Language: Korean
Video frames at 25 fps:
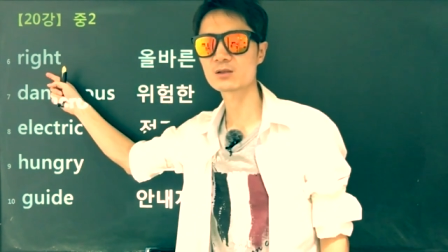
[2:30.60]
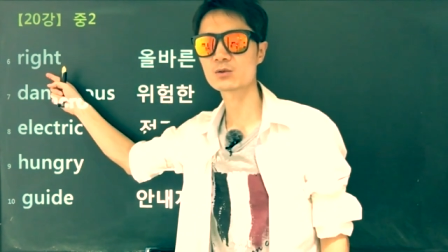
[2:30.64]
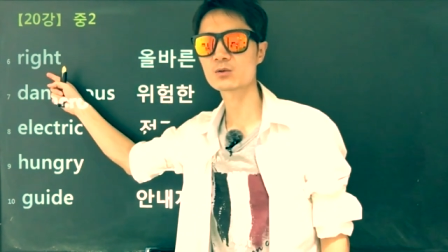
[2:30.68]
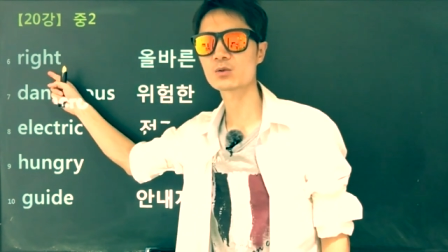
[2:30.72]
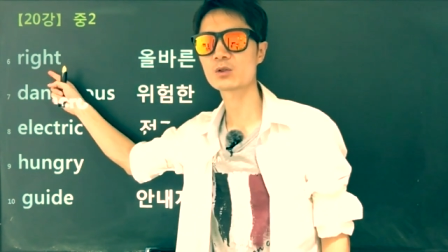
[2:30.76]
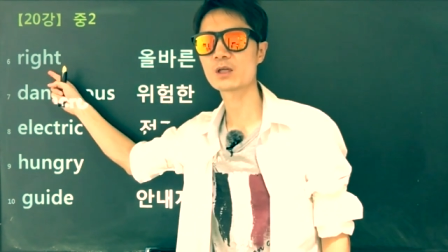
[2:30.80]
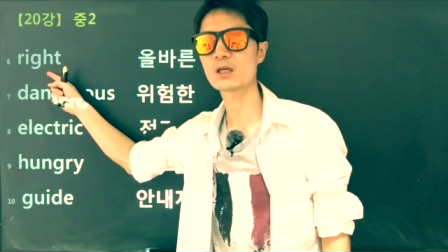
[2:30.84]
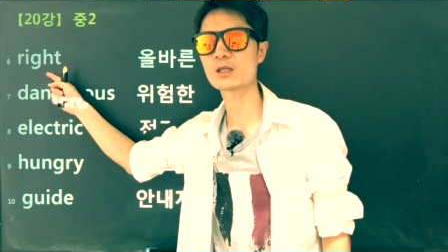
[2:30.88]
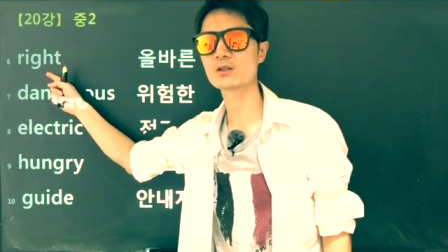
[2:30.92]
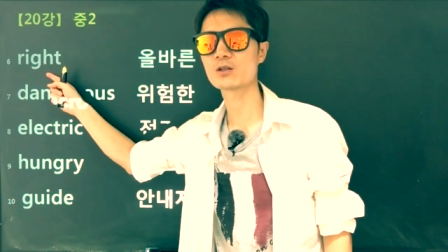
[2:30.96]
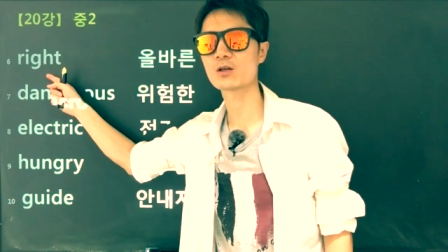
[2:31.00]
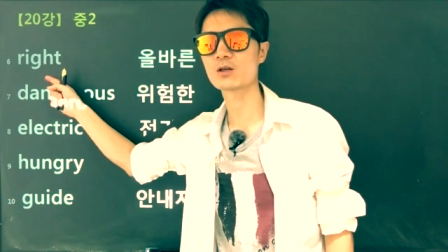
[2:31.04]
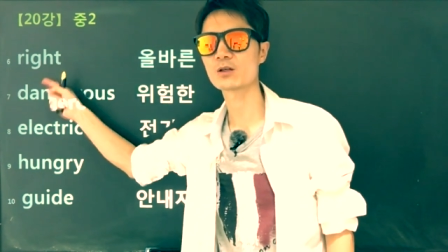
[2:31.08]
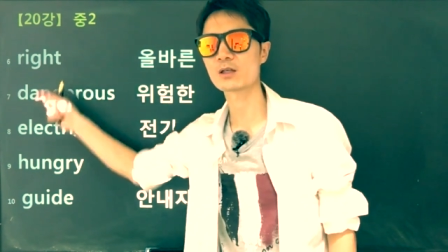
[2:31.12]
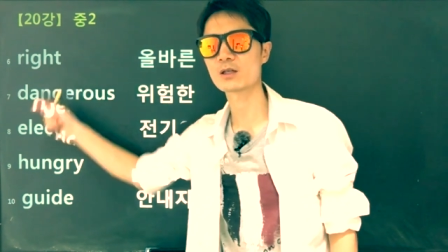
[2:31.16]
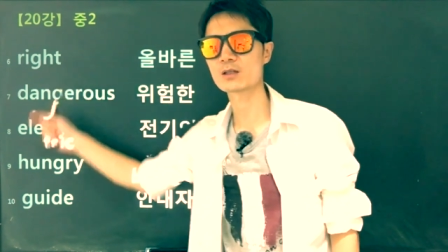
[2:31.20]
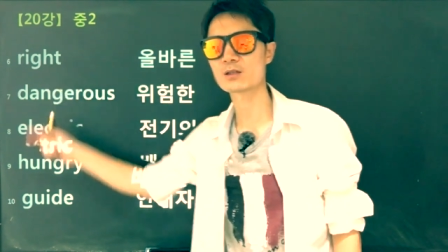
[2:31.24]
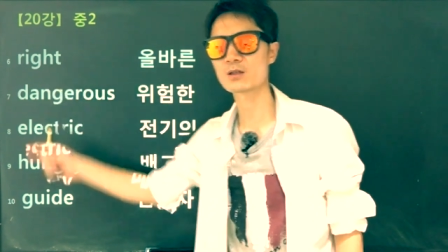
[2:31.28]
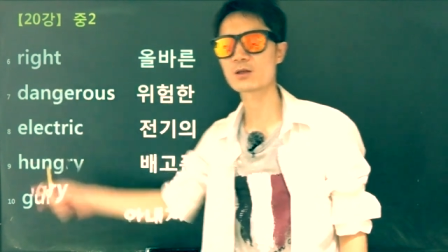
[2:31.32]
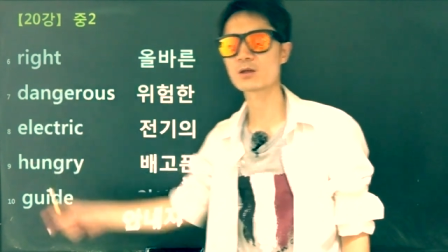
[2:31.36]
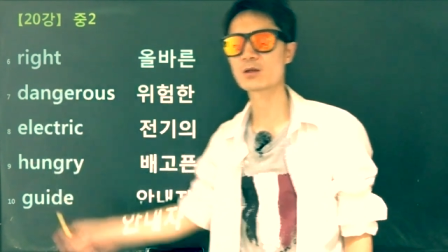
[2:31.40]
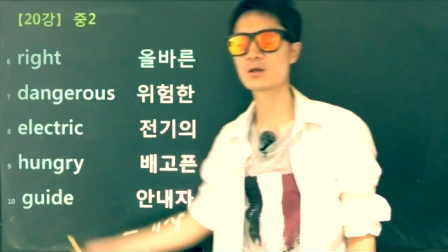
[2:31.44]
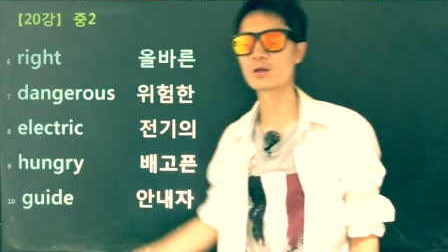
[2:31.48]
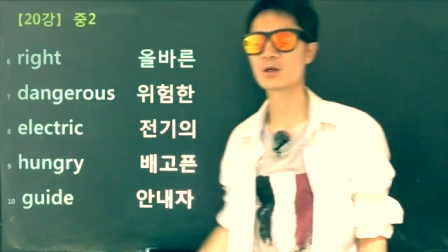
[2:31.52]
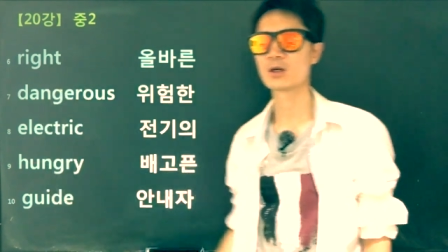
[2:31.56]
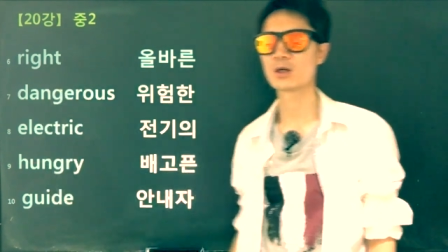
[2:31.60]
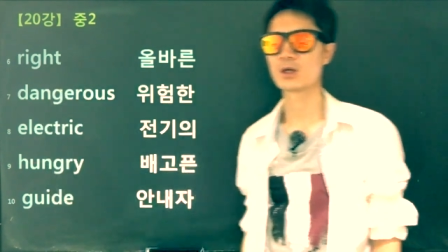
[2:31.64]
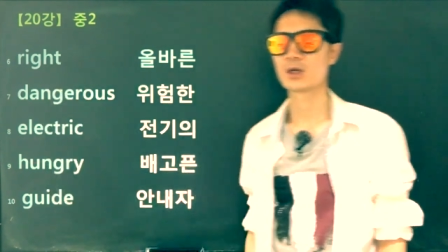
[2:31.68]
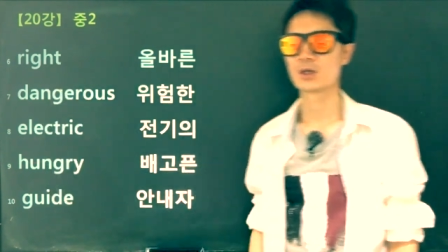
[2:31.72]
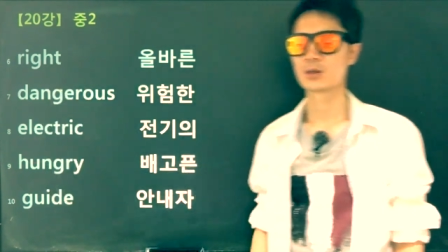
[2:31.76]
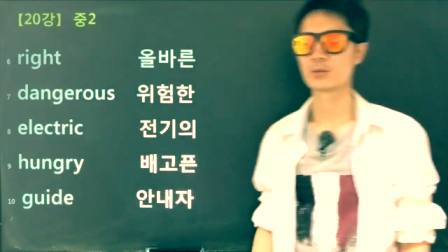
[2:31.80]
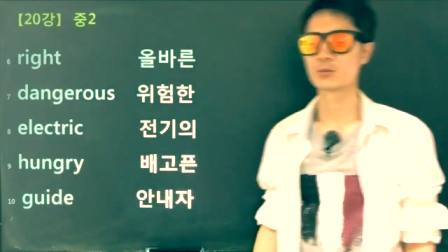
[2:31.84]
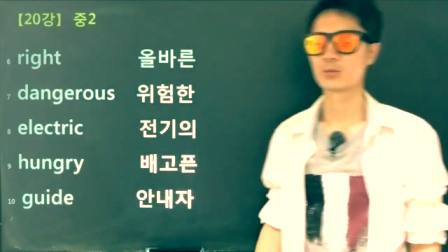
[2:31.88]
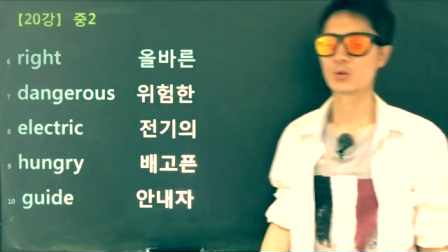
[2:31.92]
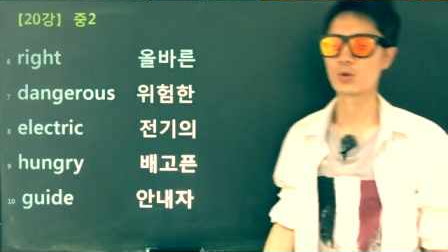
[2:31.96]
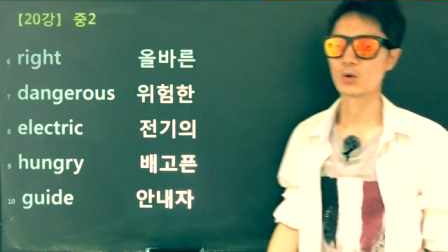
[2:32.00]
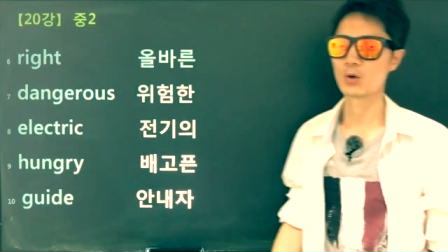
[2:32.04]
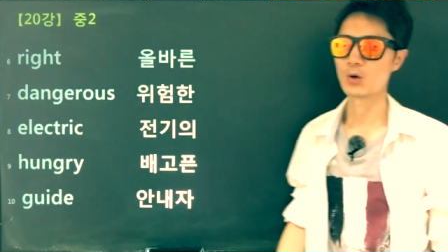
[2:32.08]
뜻도 되죠 그래서
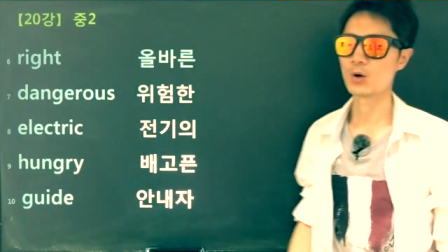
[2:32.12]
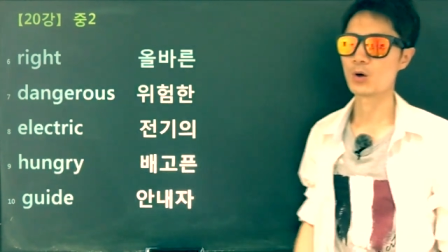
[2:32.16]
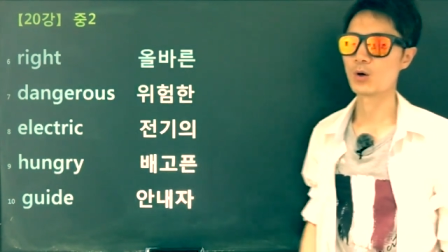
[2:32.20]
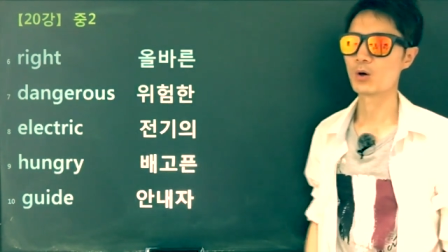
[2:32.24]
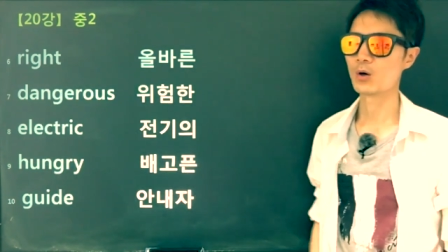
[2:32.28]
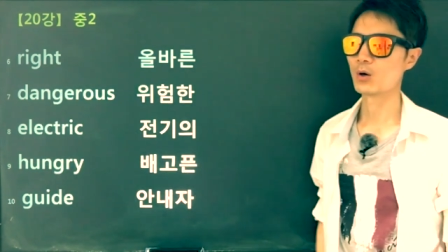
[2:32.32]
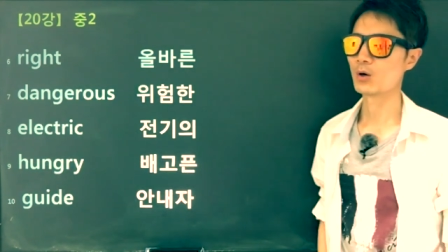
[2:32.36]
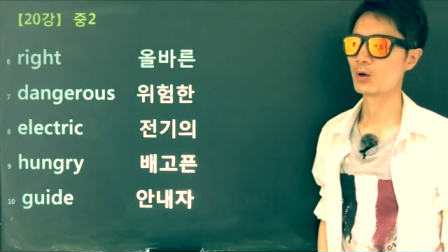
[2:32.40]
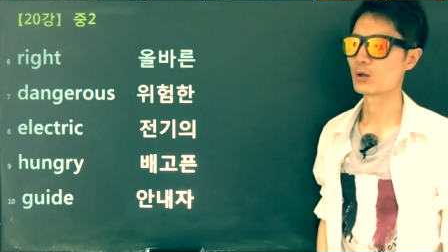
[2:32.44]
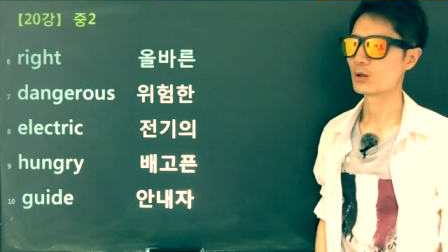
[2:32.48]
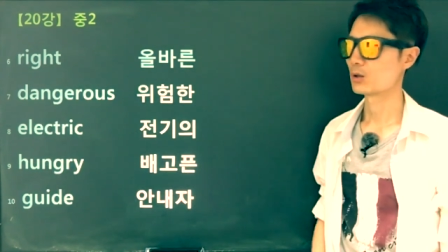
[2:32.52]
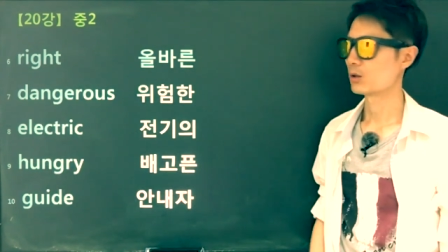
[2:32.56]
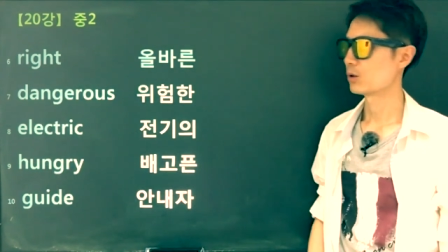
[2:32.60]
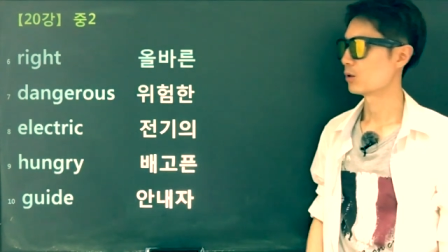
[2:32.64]
뭐